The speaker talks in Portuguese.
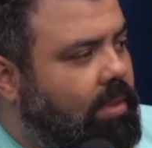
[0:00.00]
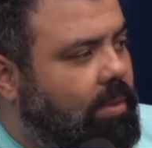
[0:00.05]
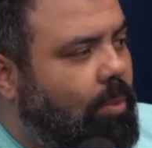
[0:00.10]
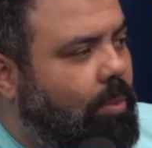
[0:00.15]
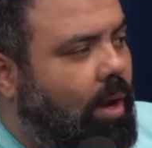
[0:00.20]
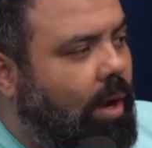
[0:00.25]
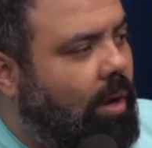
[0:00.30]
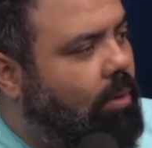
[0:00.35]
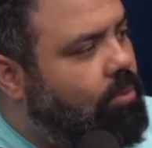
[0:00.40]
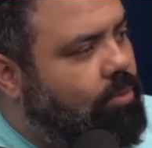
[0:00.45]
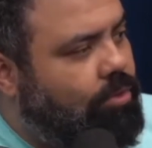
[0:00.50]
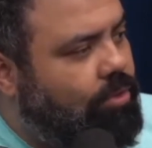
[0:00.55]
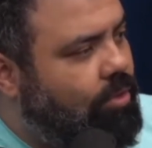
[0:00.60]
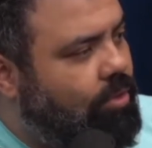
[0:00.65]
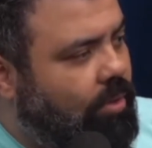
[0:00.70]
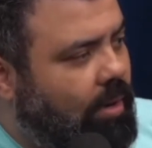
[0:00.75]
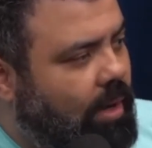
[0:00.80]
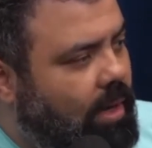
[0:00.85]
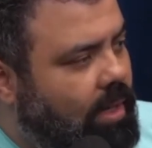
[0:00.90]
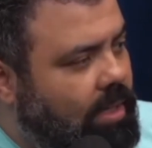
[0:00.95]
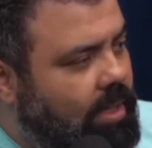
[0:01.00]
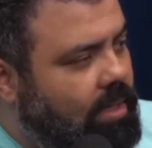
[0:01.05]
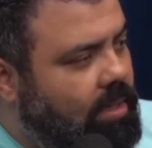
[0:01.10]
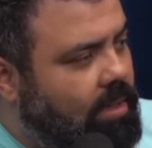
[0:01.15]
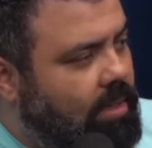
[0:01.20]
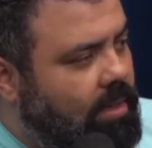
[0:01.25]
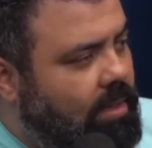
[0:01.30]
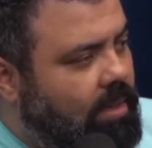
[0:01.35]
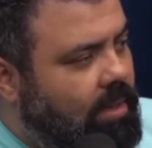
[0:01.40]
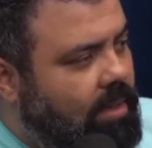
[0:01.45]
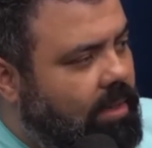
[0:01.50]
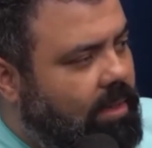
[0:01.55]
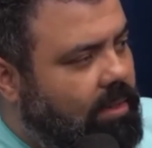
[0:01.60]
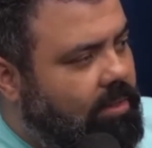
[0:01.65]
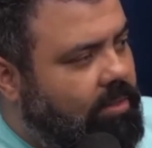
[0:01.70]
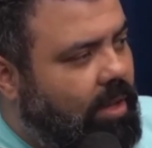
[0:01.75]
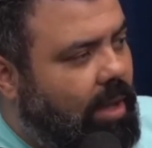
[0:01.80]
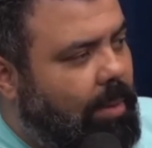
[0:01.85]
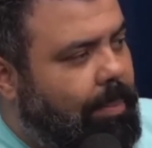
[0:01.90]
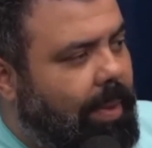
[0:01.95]
Que mora contigo ali,
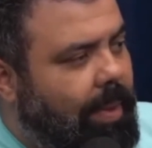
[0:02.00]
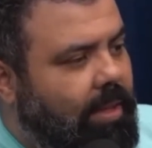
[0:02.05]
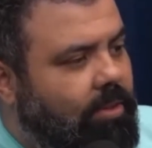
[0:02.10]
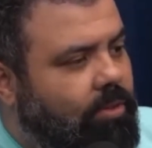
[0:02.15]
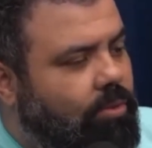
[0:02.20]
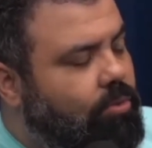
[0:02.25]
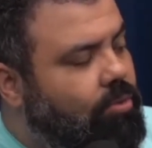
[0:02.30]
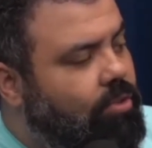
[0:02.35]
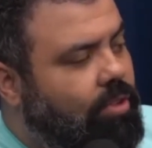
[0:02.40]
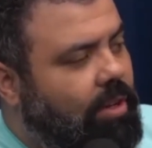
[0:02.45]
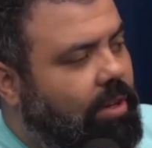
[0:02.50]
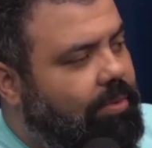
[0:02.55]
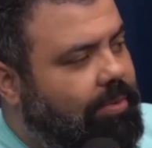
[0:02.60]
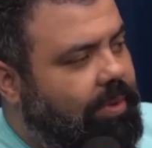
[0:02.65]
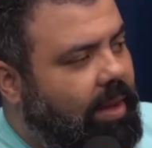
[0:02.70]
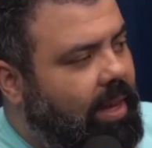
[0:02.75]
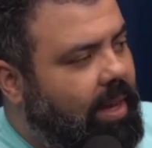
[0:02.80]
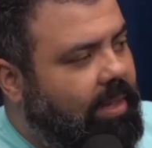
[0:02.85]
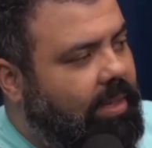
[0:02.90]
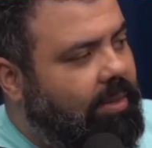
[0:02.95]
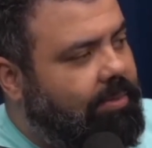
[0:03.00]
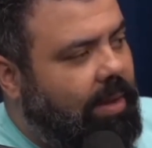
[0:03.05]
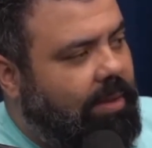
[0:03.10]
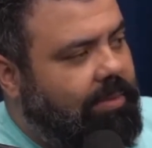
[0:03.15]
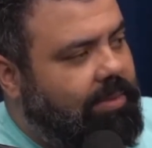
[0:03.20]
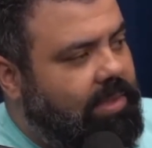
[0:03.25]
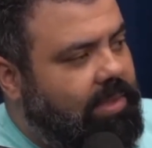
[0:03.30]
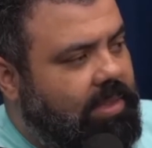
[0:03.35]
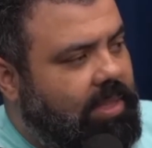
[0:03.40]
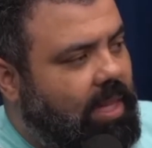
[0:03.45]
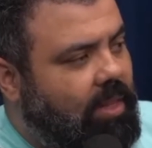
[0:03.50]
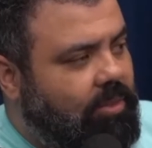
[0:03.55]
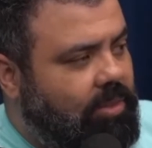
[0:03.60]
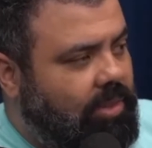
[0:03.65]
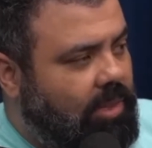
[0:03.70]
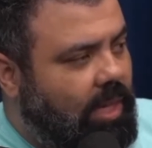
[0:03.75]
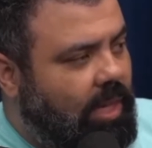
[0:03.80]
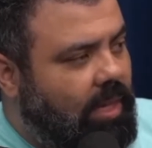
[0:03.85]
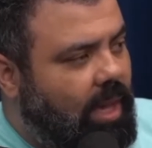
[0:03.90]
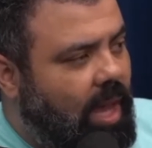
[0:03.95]
de repente um dia fala que vai visitar não
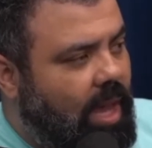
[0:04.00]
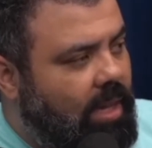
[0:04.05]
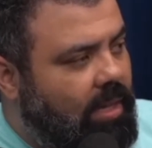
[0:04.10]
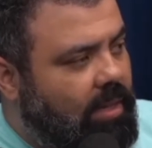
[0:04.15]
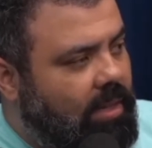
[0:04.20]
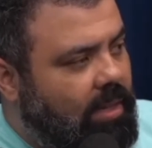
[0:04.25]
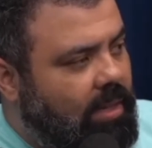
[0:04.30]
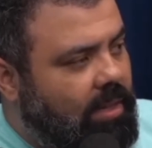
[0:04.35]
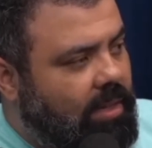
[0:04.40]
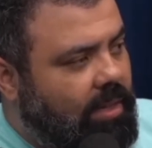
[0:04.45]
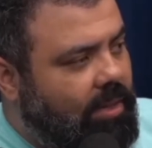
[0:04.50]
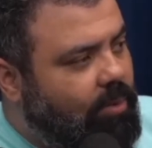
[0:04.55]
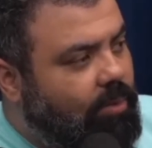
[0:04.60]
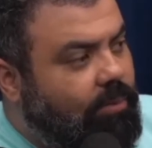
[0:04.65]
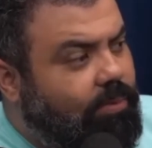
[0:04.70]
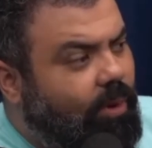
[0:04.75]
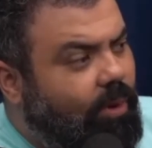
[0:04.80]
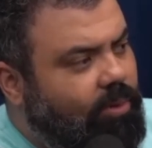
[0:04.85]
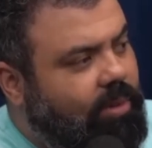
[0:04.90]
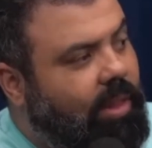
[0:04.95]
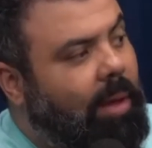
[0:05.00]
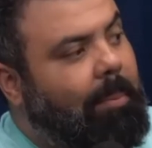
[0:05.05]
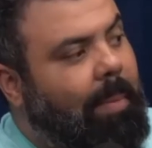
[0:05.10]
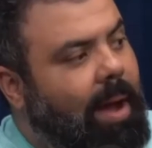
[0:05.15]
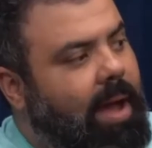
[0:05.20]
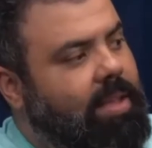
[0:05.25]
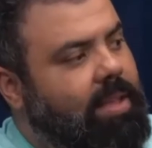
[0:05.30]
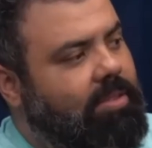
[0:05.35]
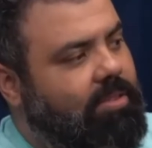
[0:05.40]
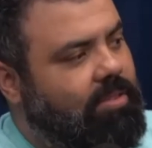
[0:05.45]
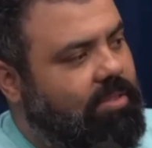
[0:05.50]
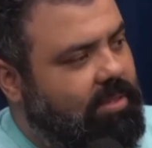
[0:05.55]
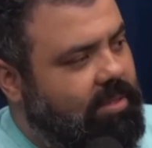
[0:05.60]
sei quem e não volta mais.